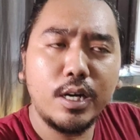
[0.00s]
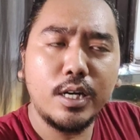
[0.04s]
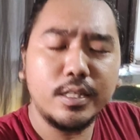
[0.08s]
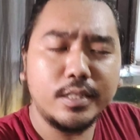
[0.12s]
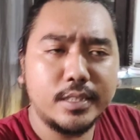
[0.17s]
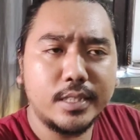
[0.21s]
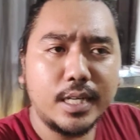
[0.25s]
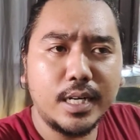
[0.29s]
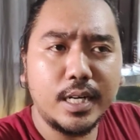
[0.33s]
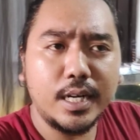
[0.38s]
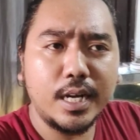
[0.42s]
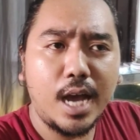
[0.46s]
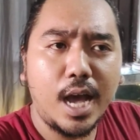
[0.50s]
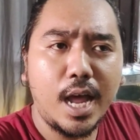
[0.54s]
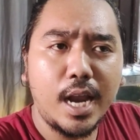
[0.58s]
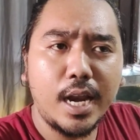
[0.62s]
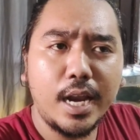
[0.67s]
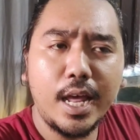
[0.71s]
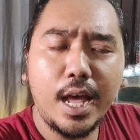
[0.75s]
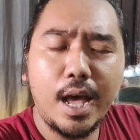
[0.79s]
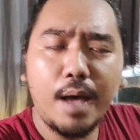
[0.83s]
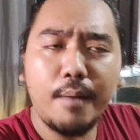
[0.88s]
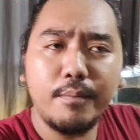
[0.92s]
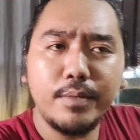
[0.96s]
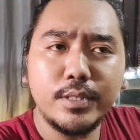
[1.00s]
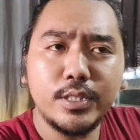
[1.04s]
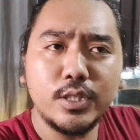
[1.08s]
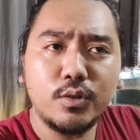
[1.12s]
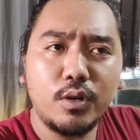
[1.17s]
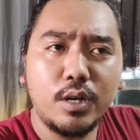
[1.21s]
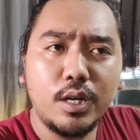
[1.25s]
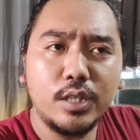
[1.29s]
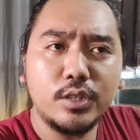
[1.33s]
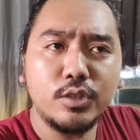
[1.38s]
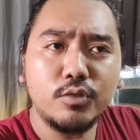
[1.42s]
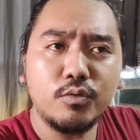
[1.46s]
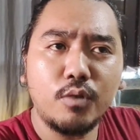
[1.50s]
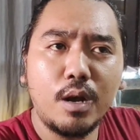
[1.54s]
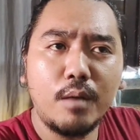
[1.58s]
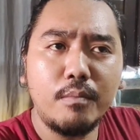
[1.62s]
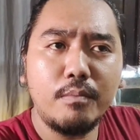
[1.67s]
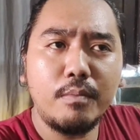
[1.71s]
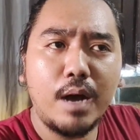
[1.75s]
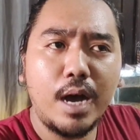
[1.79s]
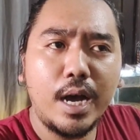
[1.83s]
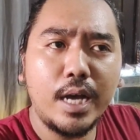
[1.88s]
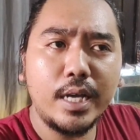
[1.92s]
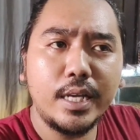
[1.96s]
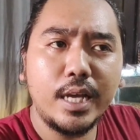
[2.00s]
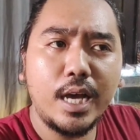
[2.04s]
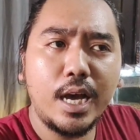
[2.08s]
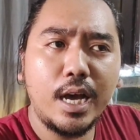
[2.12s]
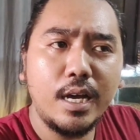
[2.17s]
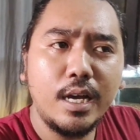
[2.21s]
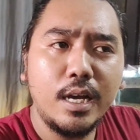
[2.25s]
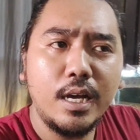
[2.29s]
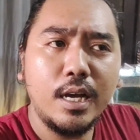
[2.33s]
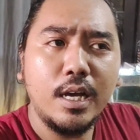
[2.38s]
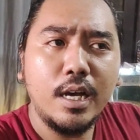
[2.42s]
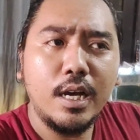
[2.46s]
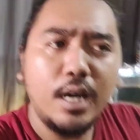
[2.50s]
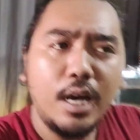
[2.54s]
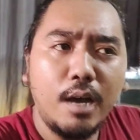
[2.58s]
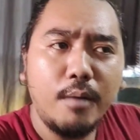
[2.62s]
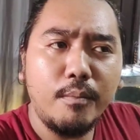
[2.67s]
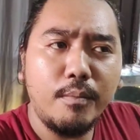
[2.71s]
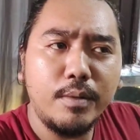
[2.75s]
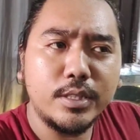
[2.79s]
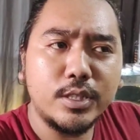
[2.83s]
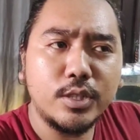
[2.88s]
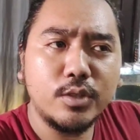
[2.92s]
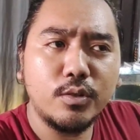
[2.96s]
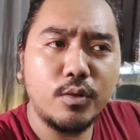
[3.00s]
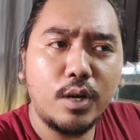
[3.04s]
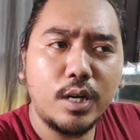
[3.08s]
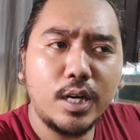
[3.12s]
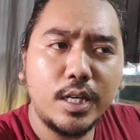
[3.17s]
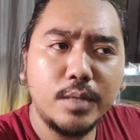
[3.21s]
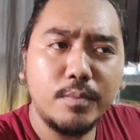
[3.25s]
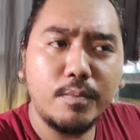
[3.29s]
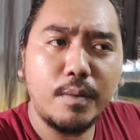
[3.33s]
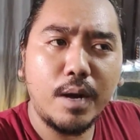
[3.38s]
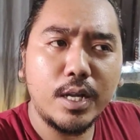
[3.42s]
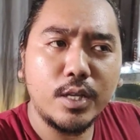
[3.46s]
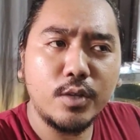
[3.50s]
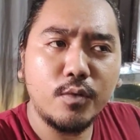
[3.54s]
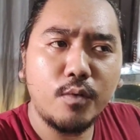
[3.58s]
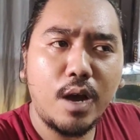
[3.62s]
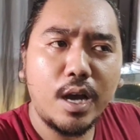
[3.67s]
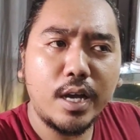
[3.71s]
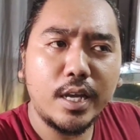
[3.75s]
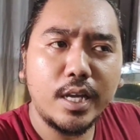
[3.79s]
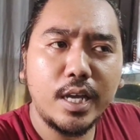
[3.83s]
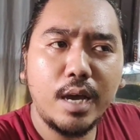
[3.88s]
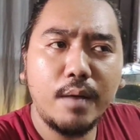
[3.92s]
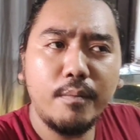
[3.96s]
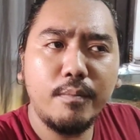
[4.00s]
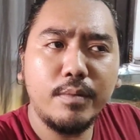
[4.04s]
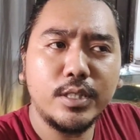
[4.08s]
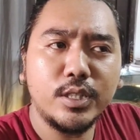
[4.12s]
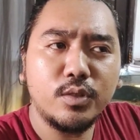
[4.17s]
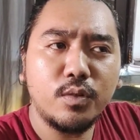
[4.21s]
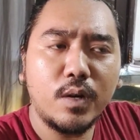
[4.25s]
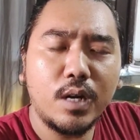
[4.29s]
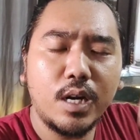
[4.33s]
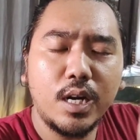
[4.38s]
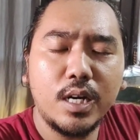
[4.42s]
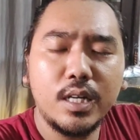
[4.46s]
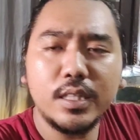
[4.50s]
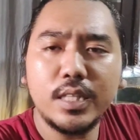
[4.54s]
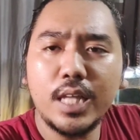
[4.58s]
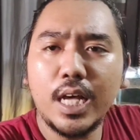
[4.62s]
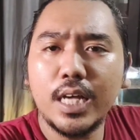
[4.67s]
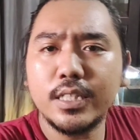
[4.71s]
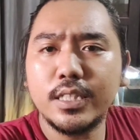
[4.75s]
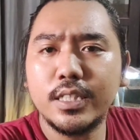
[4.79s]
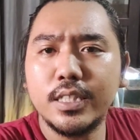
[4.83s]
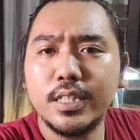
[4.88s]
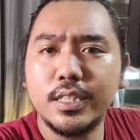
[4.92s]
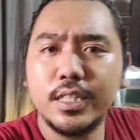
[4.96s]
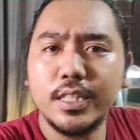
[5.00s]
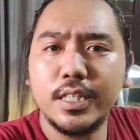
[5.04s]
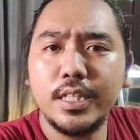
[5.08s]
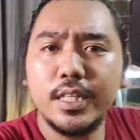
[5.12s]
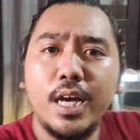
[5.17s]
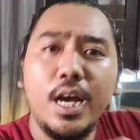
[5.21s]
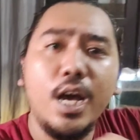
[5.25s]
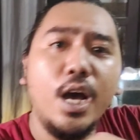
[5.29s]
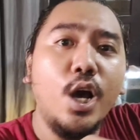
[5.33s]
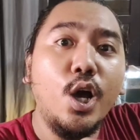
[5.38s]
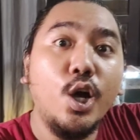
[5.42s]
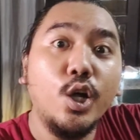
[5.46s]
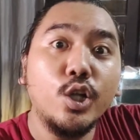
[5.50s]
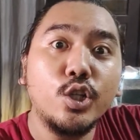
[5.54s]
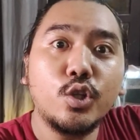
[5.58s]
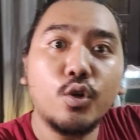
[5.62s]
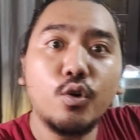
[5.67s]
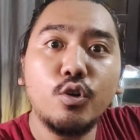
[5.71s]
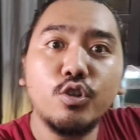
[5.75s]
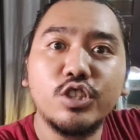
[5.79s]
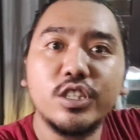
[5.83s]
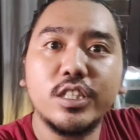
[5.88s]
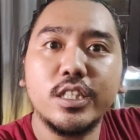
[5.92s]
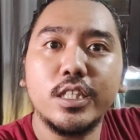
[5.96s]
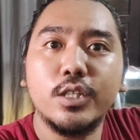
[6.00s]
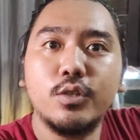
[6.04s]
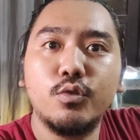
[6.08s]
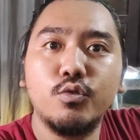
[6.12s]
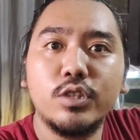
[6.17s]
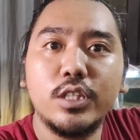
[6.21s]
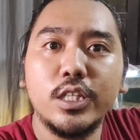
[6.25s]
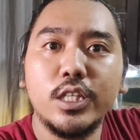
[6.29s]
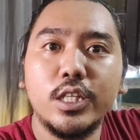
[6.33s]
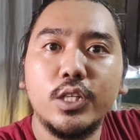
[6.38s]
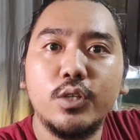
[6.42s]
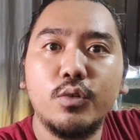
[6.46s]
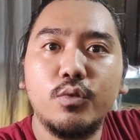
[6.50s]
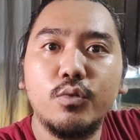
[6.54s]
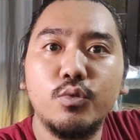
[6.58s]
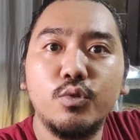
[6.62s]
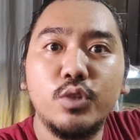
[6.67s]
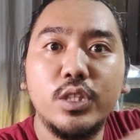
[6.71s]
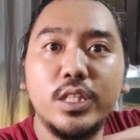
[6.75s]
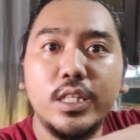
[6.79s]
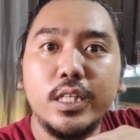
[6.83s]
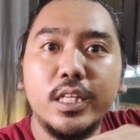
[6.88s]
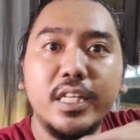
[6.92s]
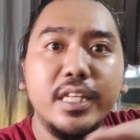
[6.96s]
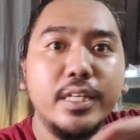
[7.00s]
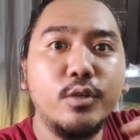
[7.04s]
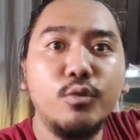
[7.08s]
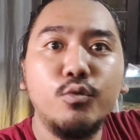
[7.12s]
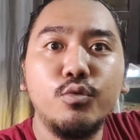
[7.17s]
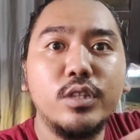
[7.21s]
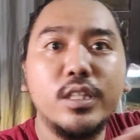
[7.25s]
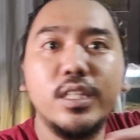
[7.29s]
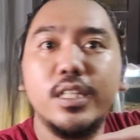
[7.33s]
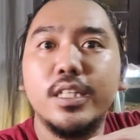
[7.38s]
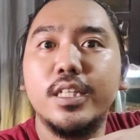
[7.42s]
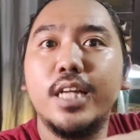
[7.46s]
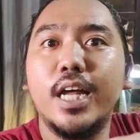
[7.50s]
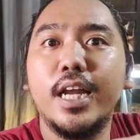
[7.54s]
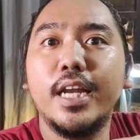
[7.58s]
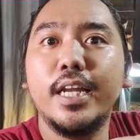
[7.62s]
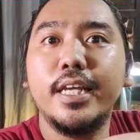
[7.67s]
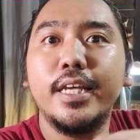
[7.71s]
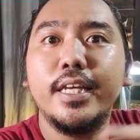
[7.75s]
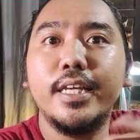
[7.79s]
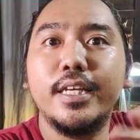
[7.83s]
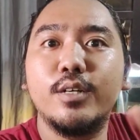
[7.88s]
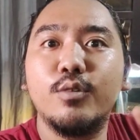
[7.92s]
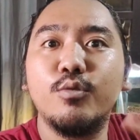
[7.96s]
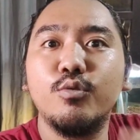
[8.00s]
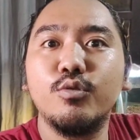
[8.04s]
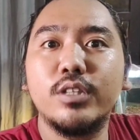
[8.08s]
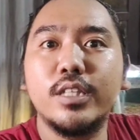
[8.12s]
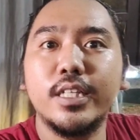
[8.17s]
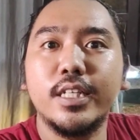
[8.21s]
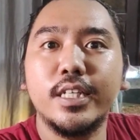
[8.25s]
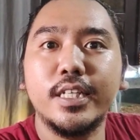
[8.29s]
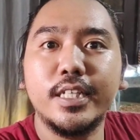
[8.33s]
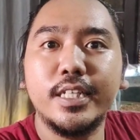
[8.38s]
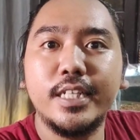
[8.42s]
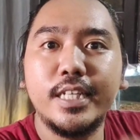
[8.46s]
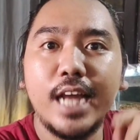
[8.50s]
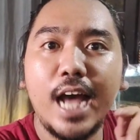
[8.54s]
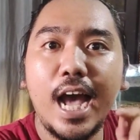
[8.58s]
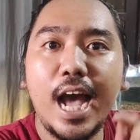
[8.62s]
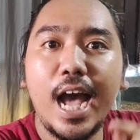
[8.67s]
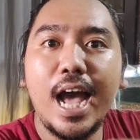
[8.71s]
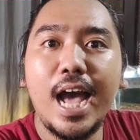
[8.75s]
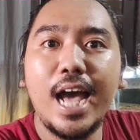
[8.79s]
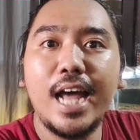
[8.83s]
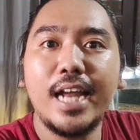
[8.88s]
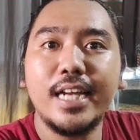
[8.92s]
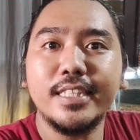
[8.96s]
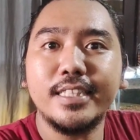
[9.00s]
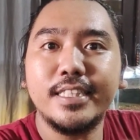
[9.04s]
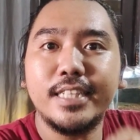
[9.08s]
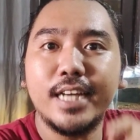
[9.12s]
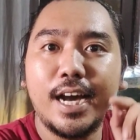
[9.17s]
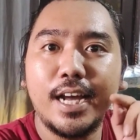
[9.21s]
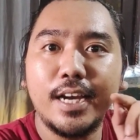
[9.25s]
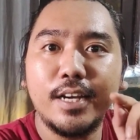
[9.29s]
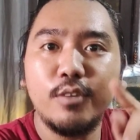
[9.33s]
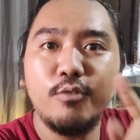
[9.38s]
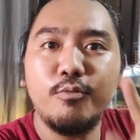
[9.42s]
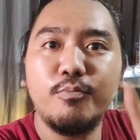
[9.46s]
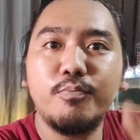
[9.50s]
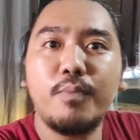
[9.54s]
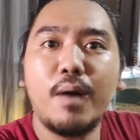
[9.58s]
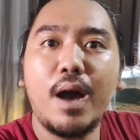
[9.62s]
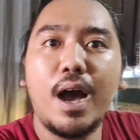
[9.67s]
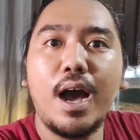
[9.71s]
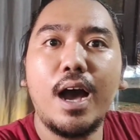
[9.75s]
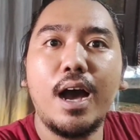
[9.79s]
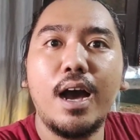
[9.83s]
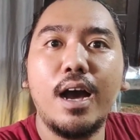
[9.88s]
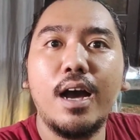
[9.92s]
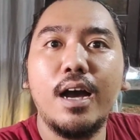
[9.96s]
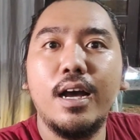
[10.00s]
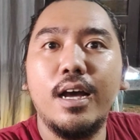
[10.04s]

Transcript: ada di Terenggale habis itu ada di Surabaya habis itu ada di Banyuwangi habis itu ada di Tasik jadi terus ikuti ikuti ikuti dan ikuti dan jangan lupa